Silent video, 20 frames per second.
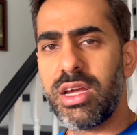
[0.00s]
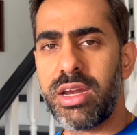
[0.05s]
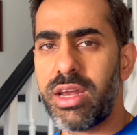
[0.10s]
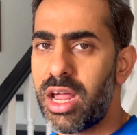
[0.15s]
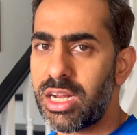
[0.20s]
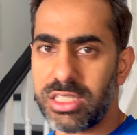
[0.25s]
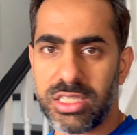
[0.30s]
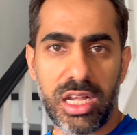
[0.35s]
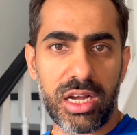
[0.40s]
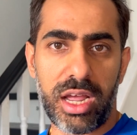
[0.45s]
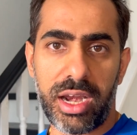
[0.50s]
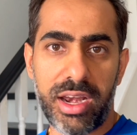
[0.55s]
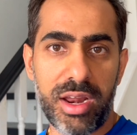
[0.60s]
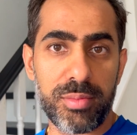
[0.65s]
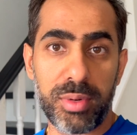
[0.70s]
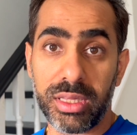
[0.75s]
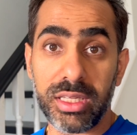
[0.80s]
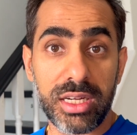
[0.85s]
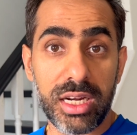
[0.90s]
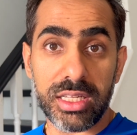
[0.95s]
नाश्ता करना
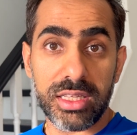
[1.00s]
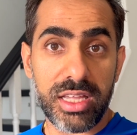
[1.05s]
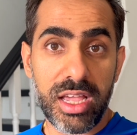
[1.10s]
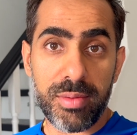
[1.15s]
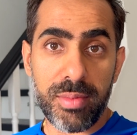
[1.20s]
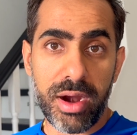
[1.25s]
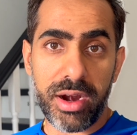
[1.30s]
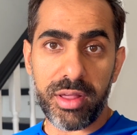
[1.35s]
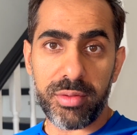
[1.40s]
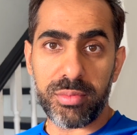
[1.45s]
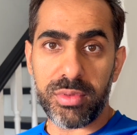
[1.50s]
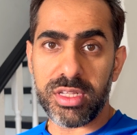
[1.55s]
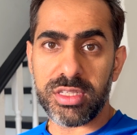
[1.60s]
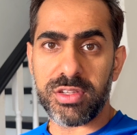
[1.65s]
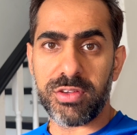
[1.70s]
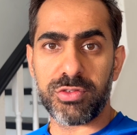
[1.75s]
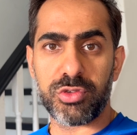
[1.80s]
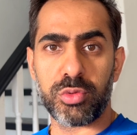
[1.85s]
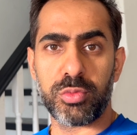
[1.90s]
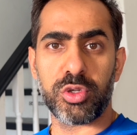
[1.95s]
बंद कर दिया है मैडम ने
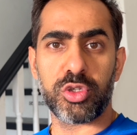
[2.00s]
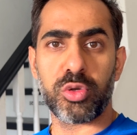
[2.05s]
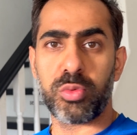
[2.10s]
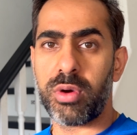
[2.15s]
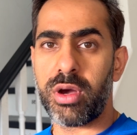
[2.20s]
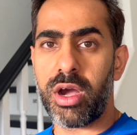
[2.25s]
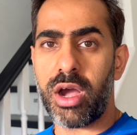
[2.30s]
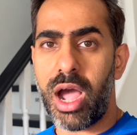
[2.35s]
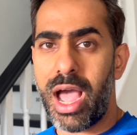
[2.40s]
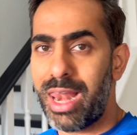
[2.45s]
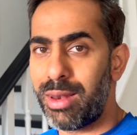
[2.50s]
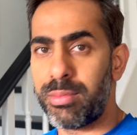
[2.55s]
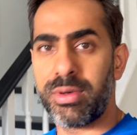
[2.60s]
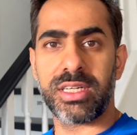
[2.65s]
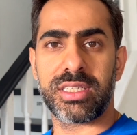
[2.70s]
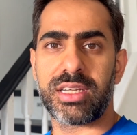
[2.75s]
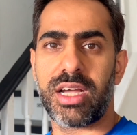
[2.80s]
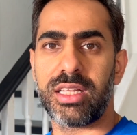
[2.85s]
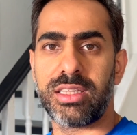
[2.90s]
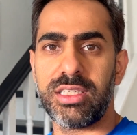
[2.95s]
सिर्फ सुबह सुबह
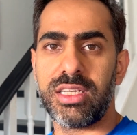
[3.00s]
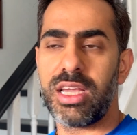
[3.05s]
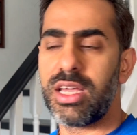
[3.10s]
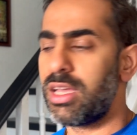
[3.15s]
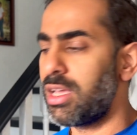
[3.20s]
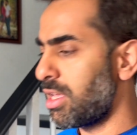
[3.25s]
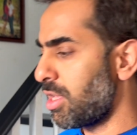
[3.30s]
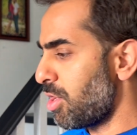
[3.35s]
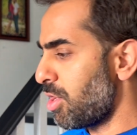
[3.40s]
आलमंड्स खाती है